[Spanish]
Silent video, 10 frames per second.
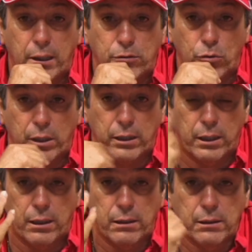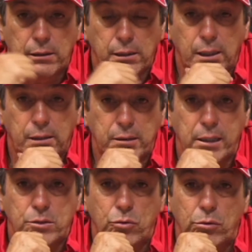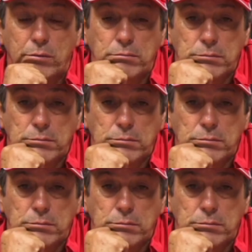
la zona del, descenso.